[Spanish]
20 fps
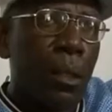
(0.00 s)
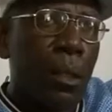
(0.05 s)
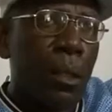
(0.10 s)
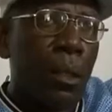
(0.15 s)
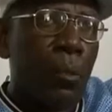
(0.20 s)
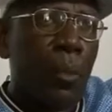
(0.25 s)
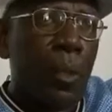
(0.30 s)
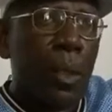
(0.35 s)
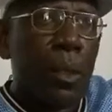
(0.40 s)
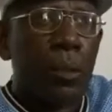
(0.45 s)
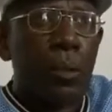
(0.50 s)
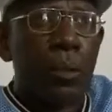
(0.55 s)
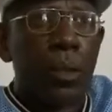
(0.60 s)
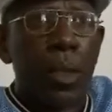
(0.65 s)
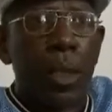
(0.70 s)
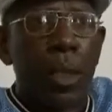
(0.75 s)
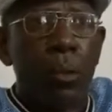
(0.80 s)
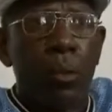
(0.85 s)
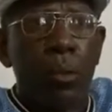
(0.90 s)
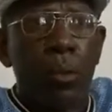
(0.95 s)
después esto
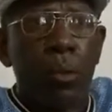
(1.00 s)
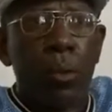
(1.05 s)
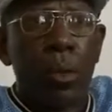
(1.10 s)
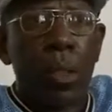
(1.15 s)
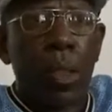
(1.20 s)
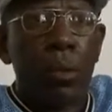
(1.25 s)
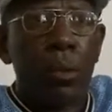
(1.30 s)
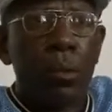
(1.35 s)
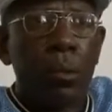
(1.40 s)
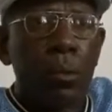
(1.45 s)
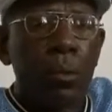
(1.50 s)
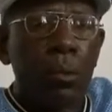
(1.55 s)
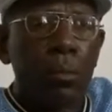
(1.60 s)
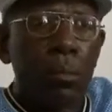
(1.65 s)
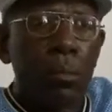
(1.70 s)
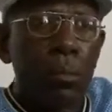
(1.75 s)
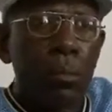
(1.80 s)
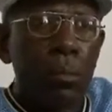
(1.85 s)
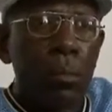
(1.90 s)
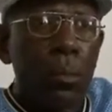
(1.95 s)
sigue evolucionando.
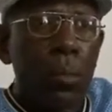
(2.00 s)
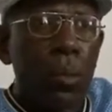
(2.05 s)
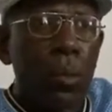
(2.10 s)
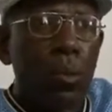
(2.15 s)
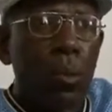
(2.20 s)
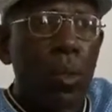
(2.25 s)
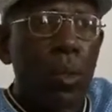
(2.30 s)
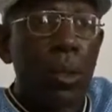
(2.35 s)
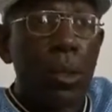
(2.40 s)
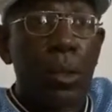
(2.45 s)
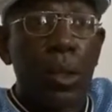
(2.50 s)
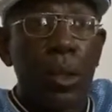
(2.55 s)
Cuando